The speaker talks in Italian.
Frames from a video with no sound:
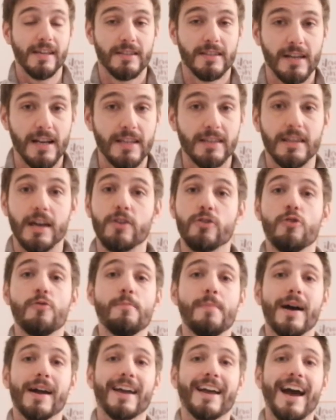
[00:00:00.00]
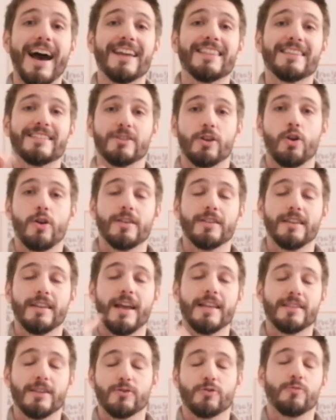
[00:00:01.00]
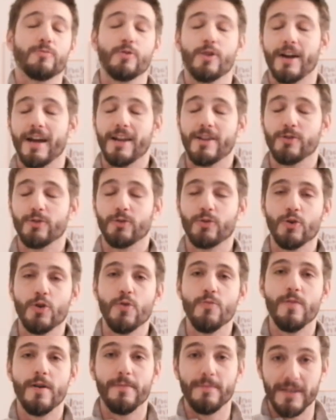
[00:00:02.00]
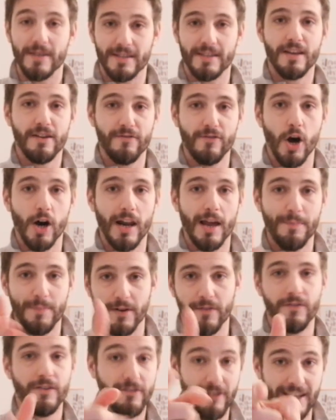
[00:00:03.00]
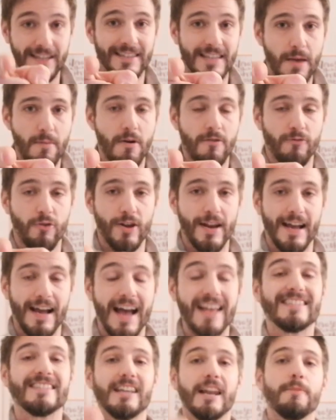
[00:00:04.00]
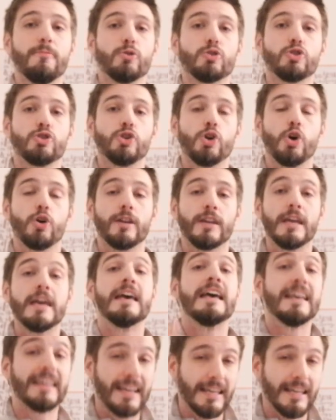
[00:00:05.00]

e 30, non mancate, sarò in diretta sul mio canale YouTube Mister Viola per vivere insieme a voi ragazzi le emozioni